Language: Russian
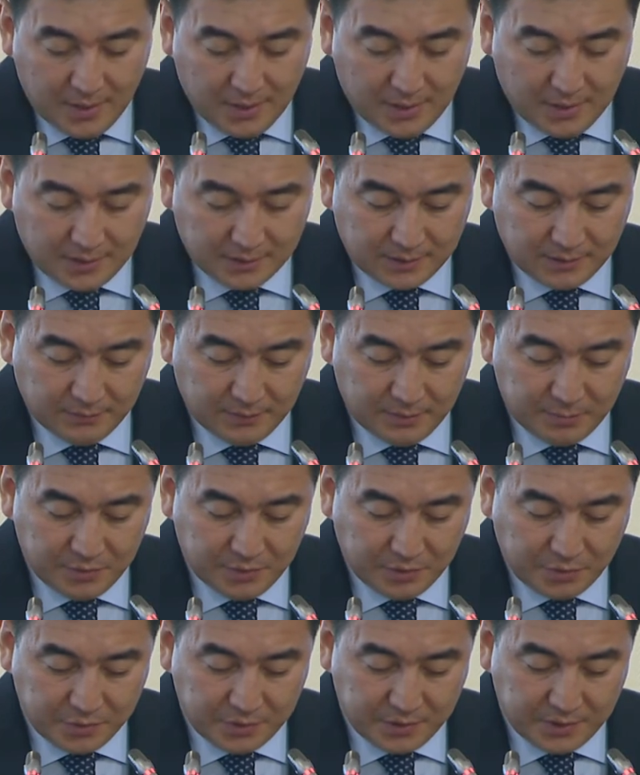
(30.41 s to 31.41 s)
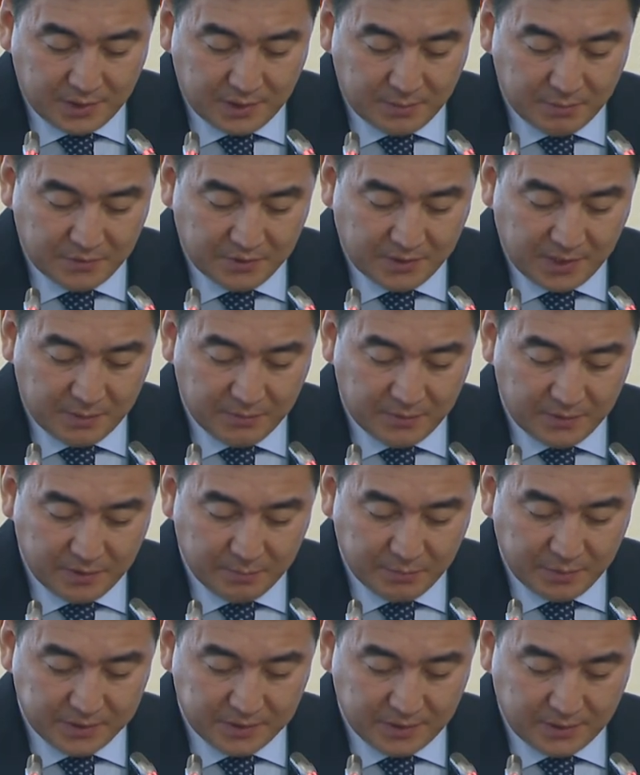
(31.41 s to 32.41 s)
Основными нарушениями требований
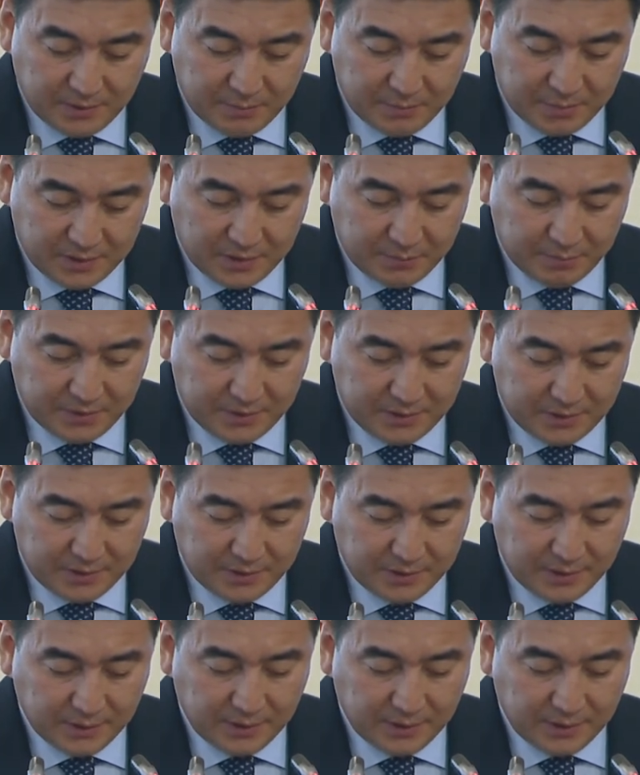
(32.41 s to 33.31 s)
пожарной безопасности на